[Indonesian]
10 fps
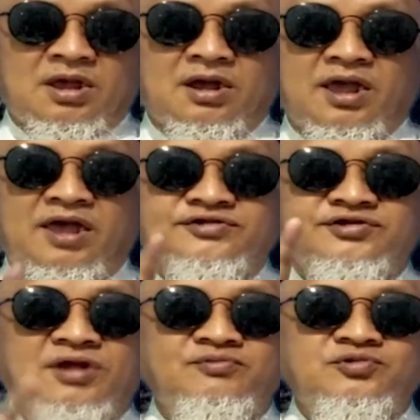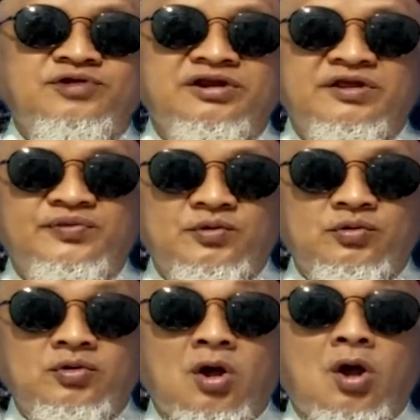Kayak si Samsudin
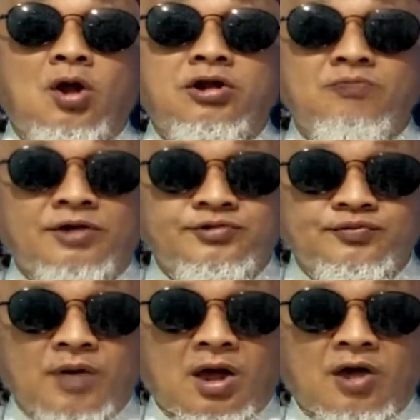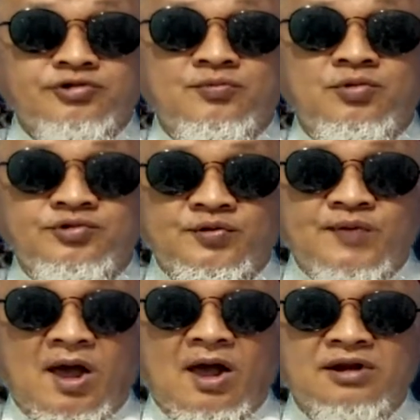itu 5 juta, 10
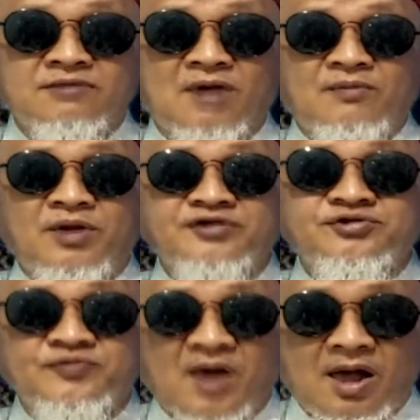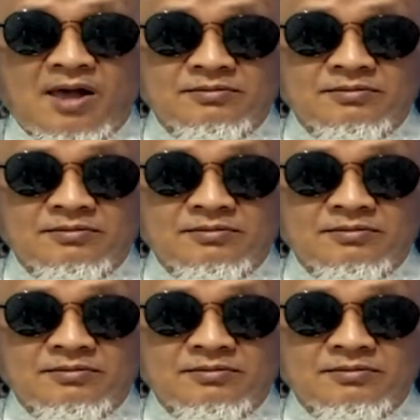juta, 15 juta.